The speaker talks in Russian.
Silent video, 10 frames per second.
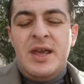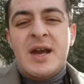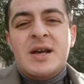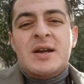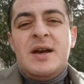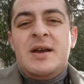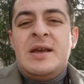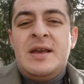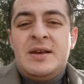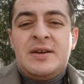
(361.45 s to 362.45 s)
Я как
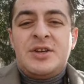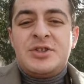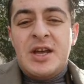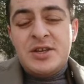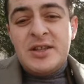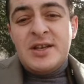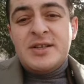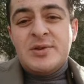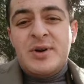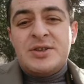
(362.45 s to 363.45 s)
гражданин
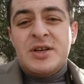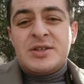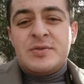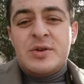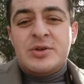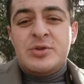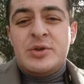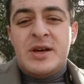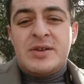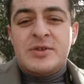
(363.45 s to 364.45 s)
азербайджанского
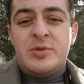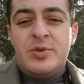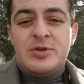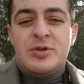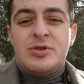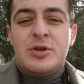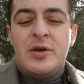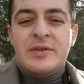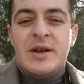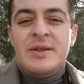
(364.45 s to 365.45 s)
государства,
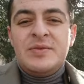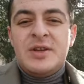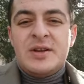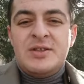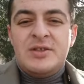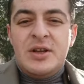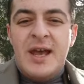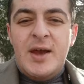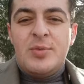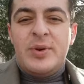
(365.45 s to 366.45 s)
безусловно,
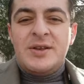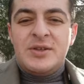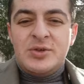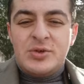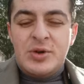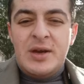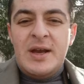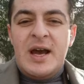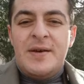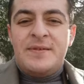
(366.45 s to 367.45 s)
разделяю позицию
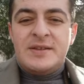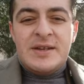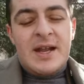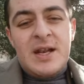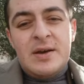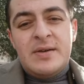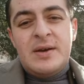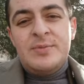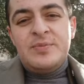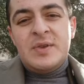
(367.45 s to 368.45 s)

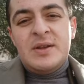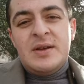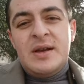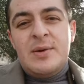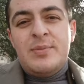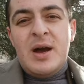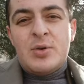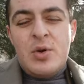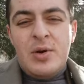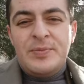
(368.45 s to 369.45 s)
официального э,
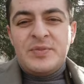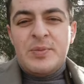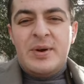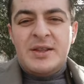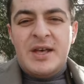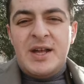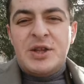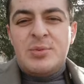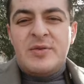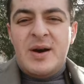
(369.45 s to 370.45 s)
Баку по
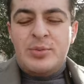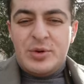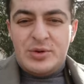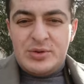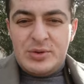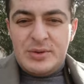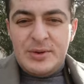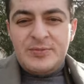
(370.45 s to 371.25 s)
данному вопросу.